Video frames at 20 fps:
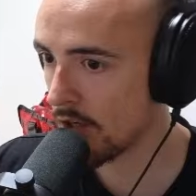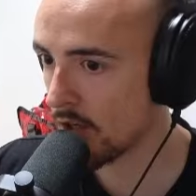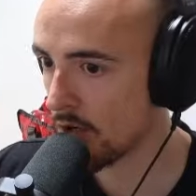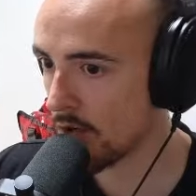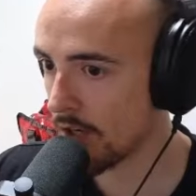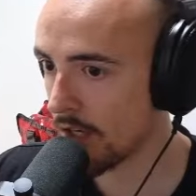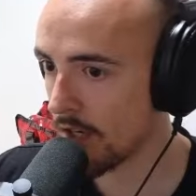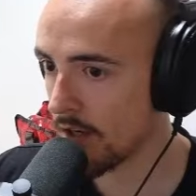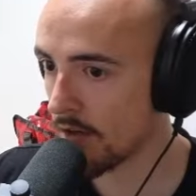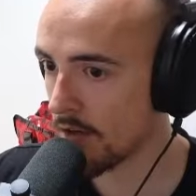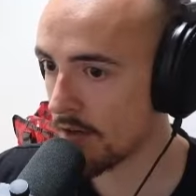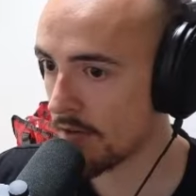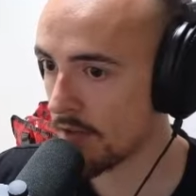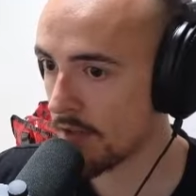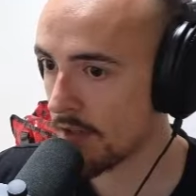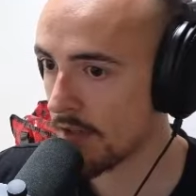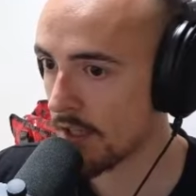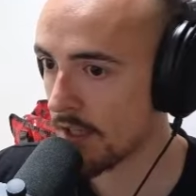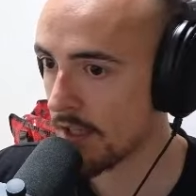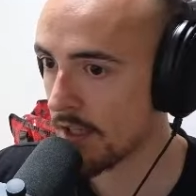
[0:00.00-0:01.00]
Ora,
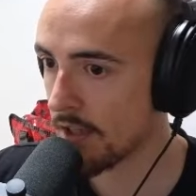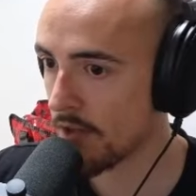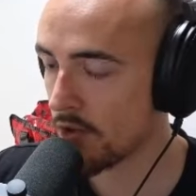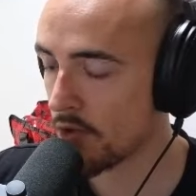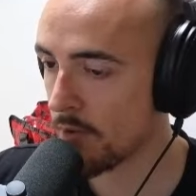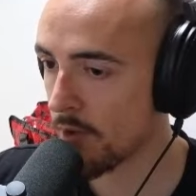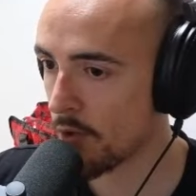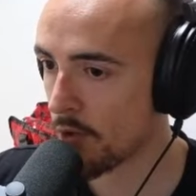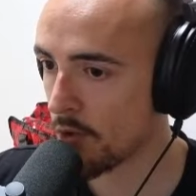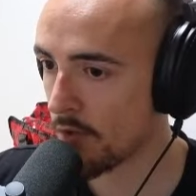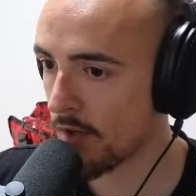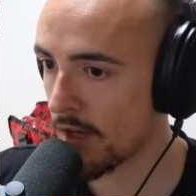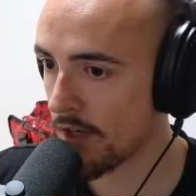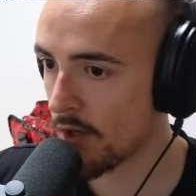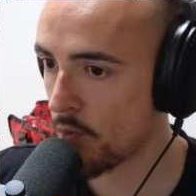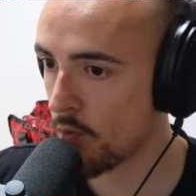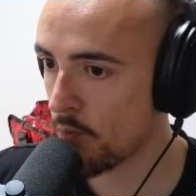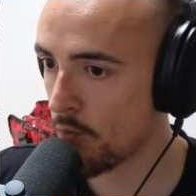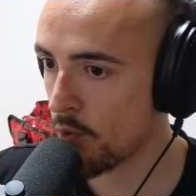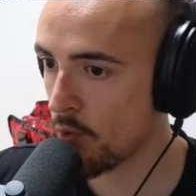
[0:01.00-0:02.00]
dobbiamo
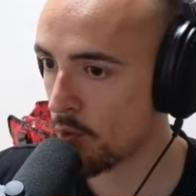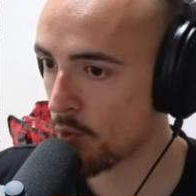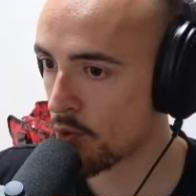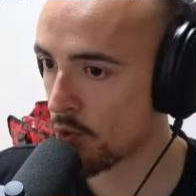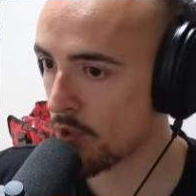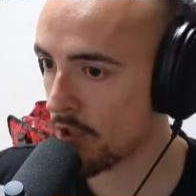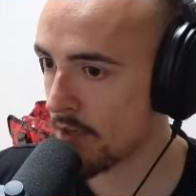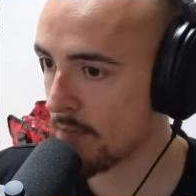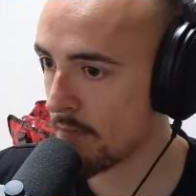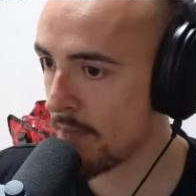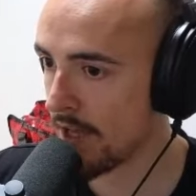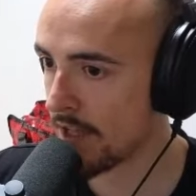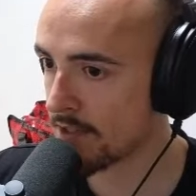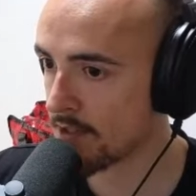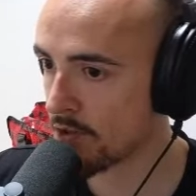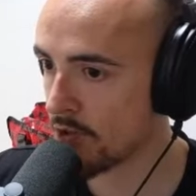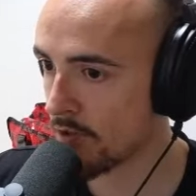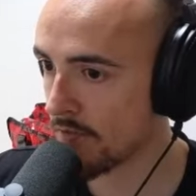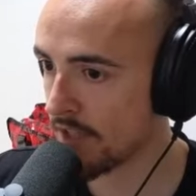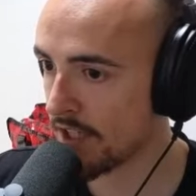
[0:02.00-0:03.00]
trovare un punto nel
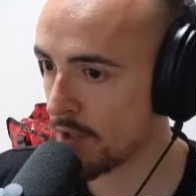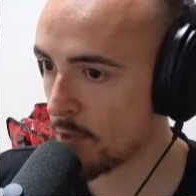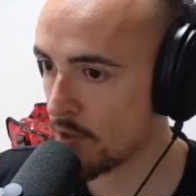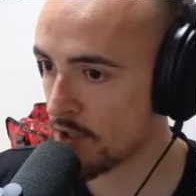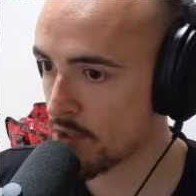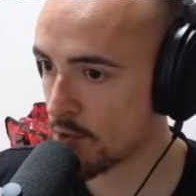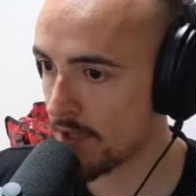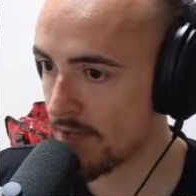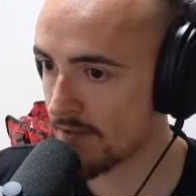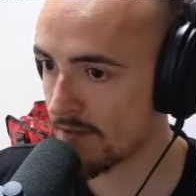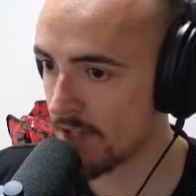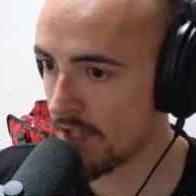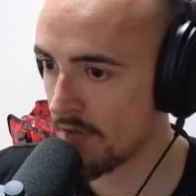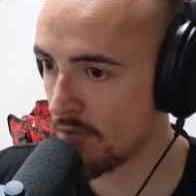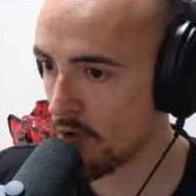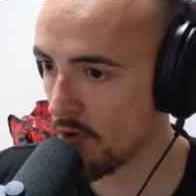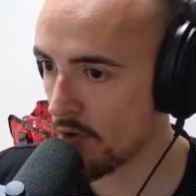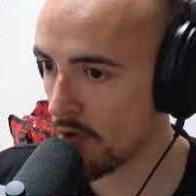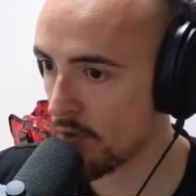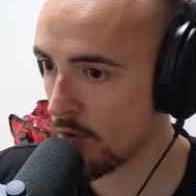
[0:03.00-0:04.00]
mezzo. Vedi, questo è
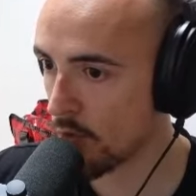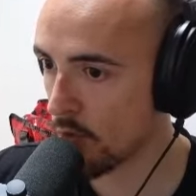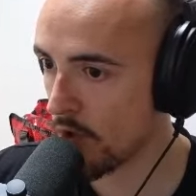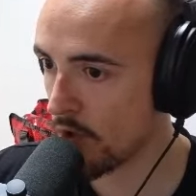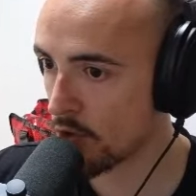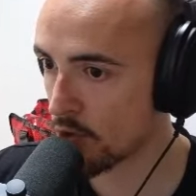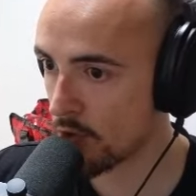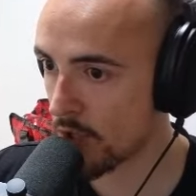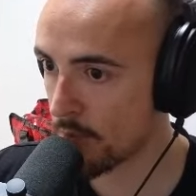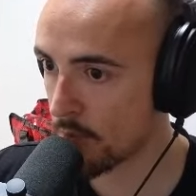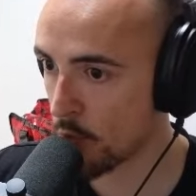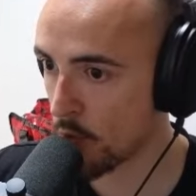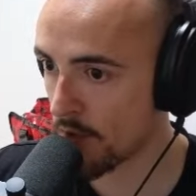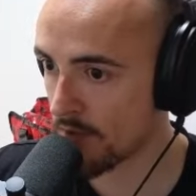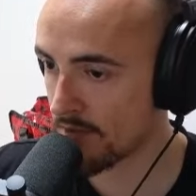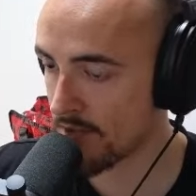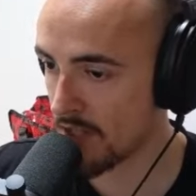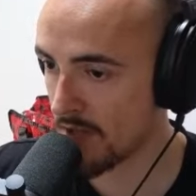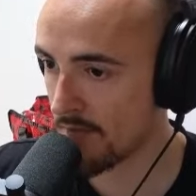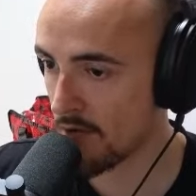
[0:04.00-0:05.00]
attivo, quello non è più
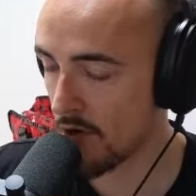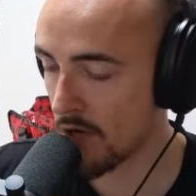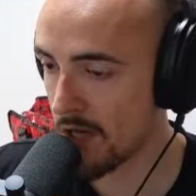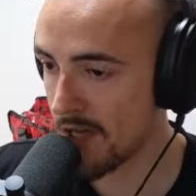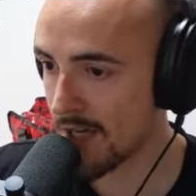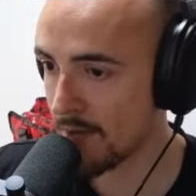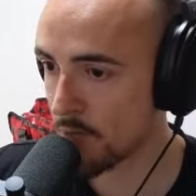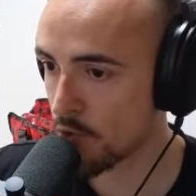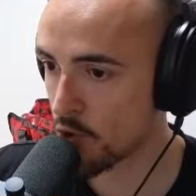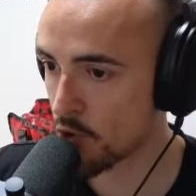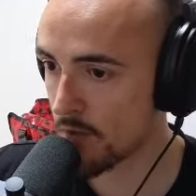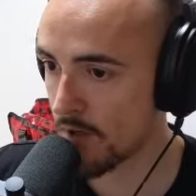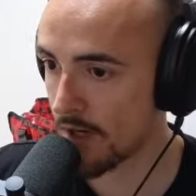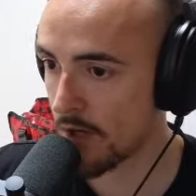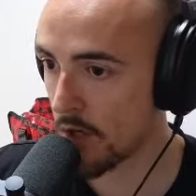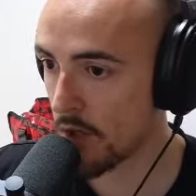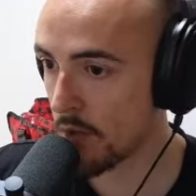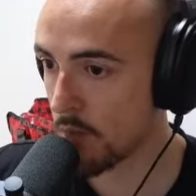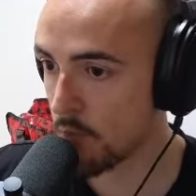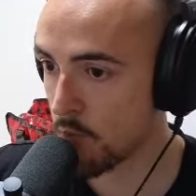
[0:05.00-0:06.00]
attivo. Bisogna
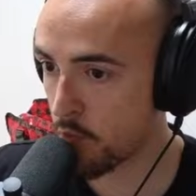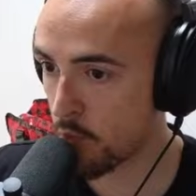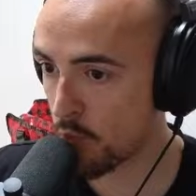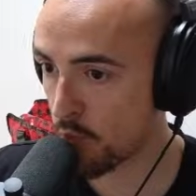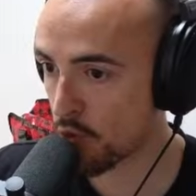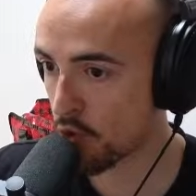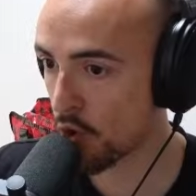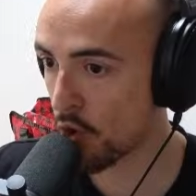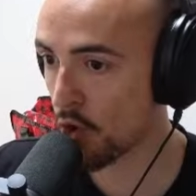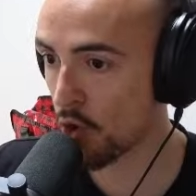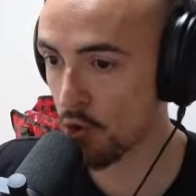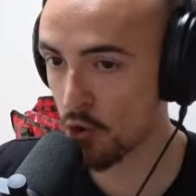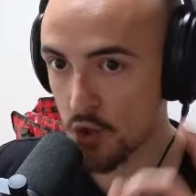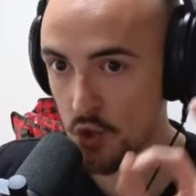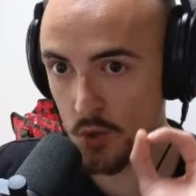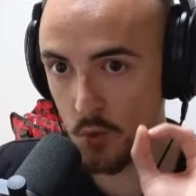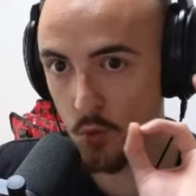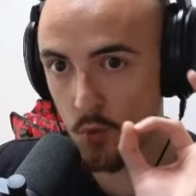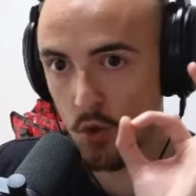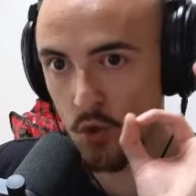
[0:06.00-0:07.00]
trovare il punto, lo,
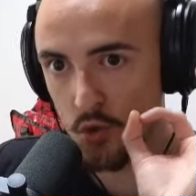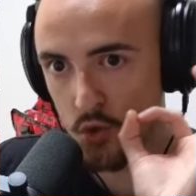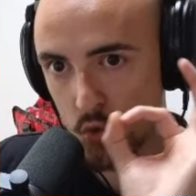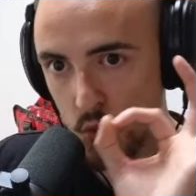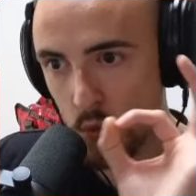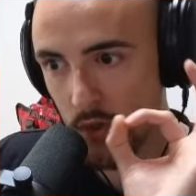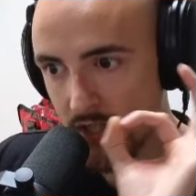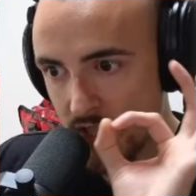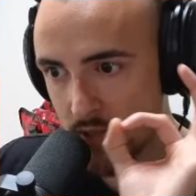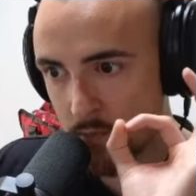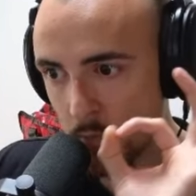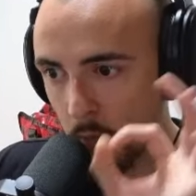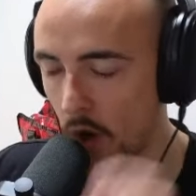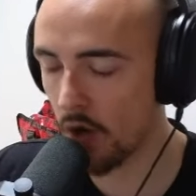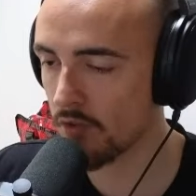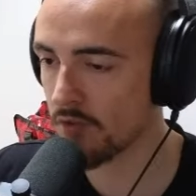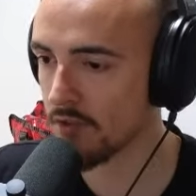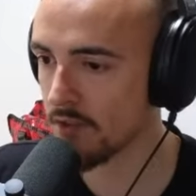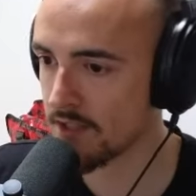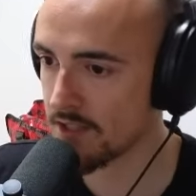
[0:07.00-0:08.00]
lo, sweet
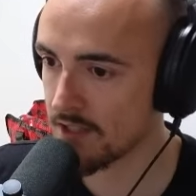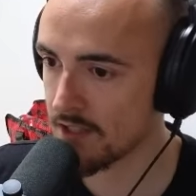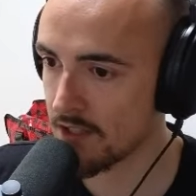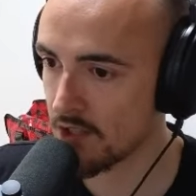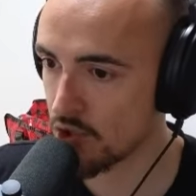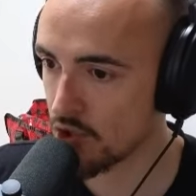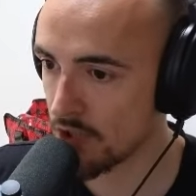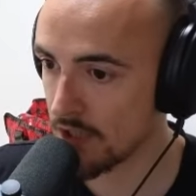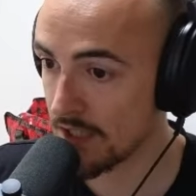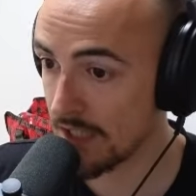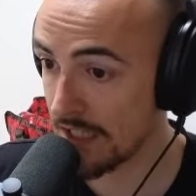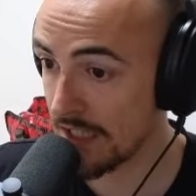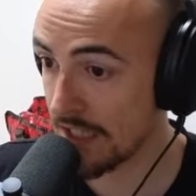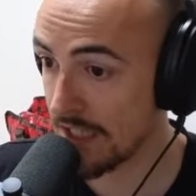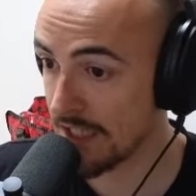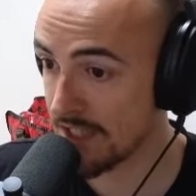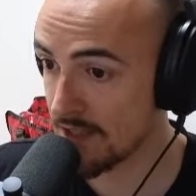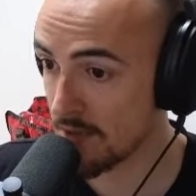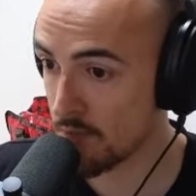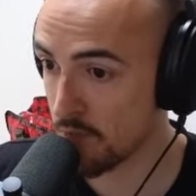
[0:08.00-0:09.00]
spot si dice in
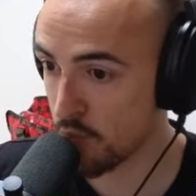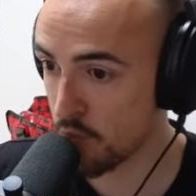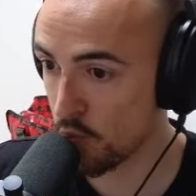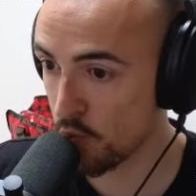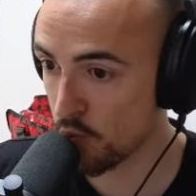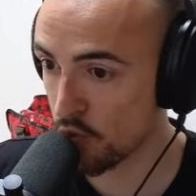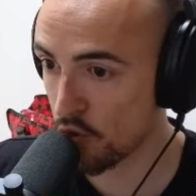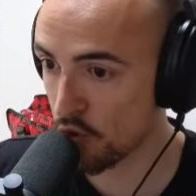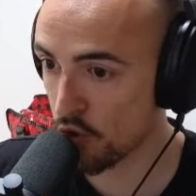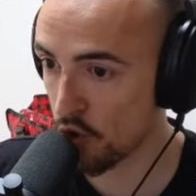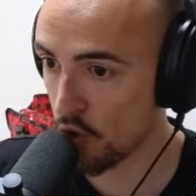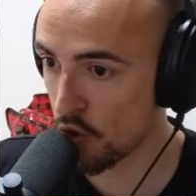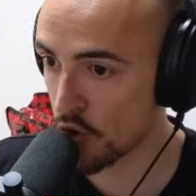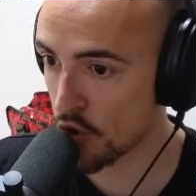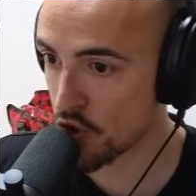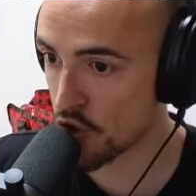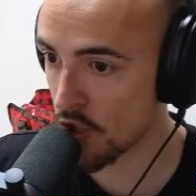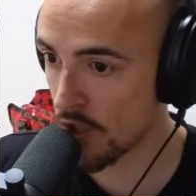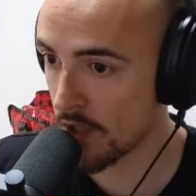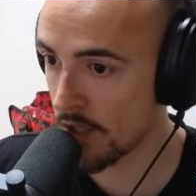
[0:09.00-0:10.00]
inglese, il punto
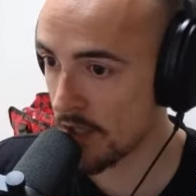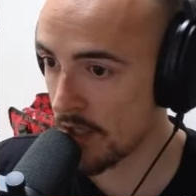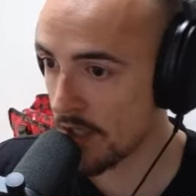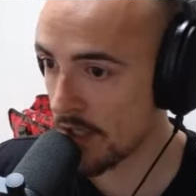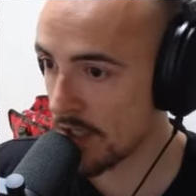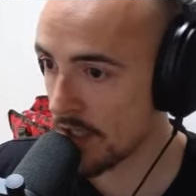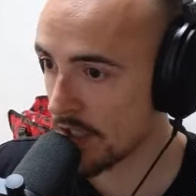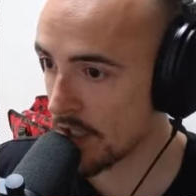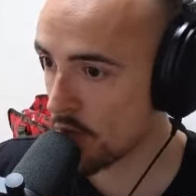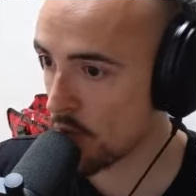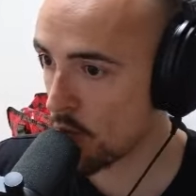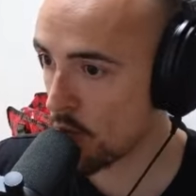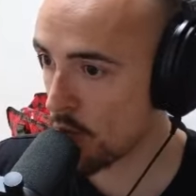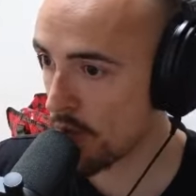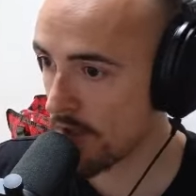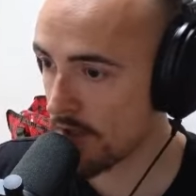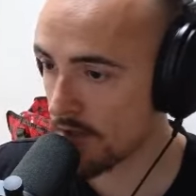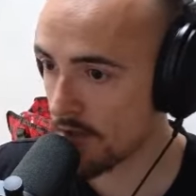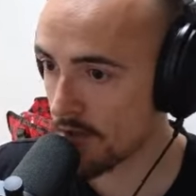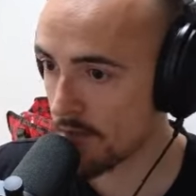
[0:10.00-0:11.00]
dolce in
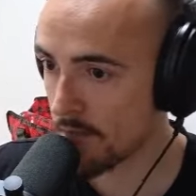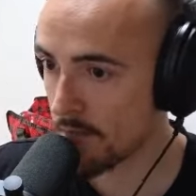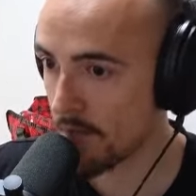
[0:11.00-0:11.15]
cui...